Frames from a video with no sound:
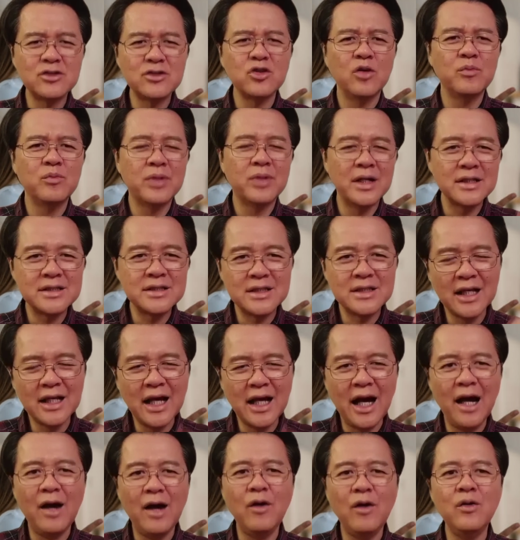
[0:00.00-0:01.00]
sobrang
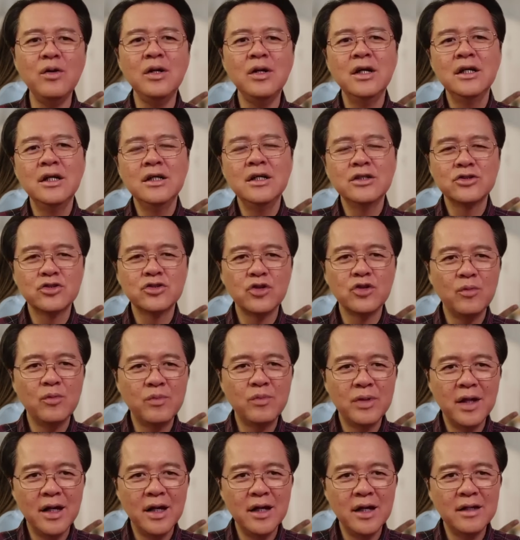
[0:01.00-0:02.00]
sigaw,
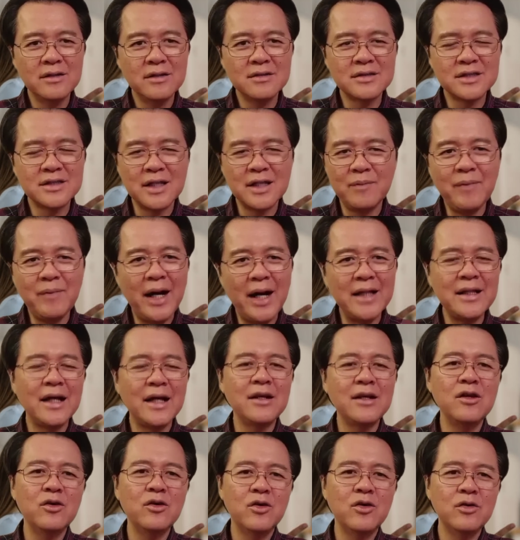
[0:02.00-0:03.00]
sobrang sama
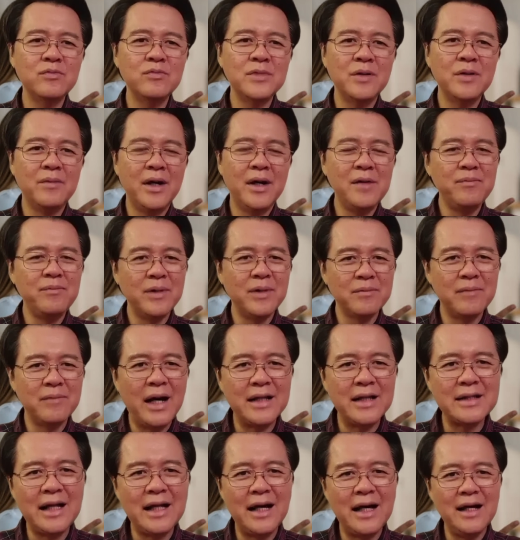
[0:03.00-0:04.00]
ng loob, 'di ba? Pag
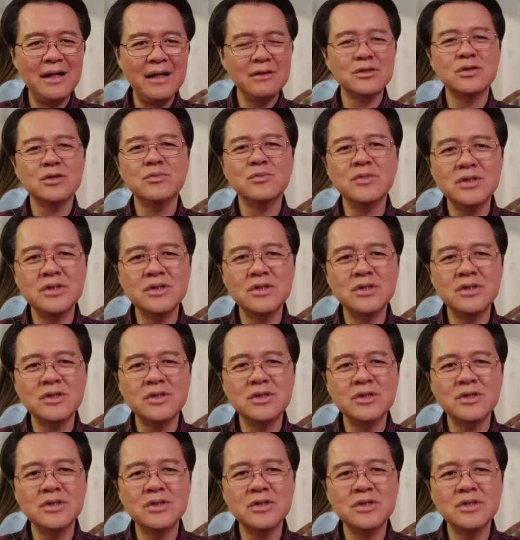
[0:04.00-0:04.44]
bata ka, gusto mo